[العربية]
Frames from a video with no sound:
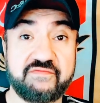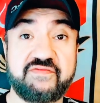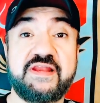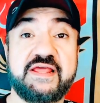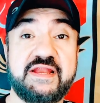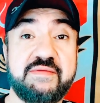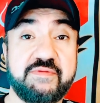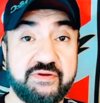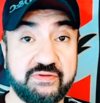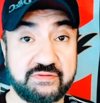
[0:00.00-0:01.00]
في الإعلام
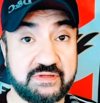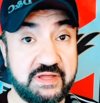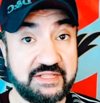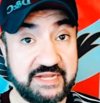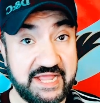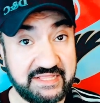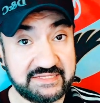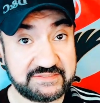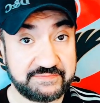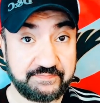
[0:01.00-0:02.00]
الرياضي قناة
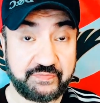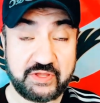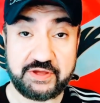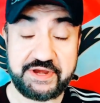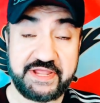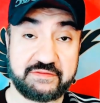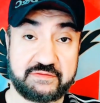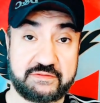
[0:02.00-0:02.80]
الحدث قناة